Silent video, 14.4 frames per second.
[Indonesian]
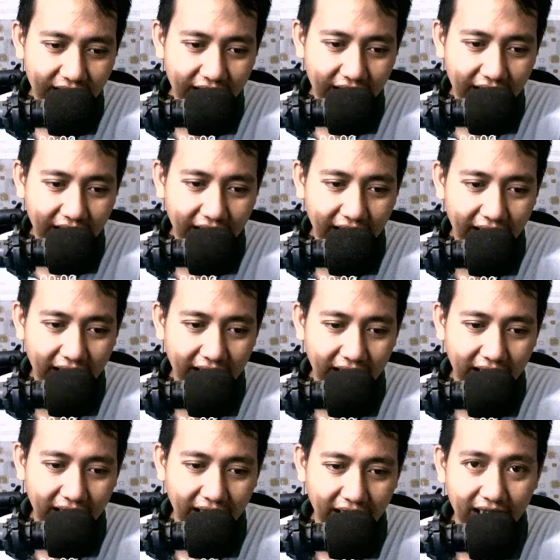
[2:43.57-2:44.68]

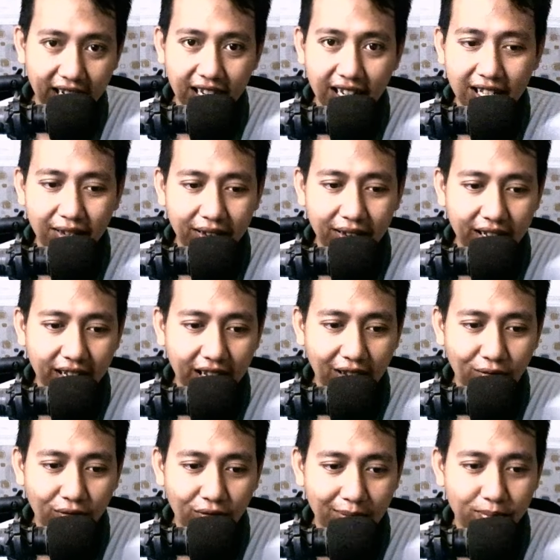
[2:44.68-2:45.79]
Nah, ini saya
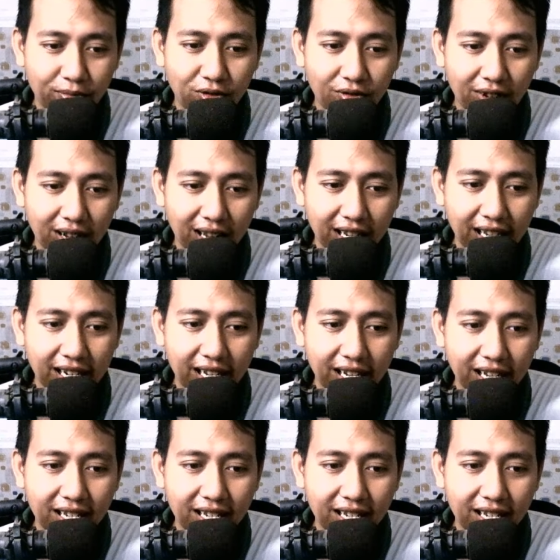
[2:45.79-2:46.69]
ungkap untuk kalian ya.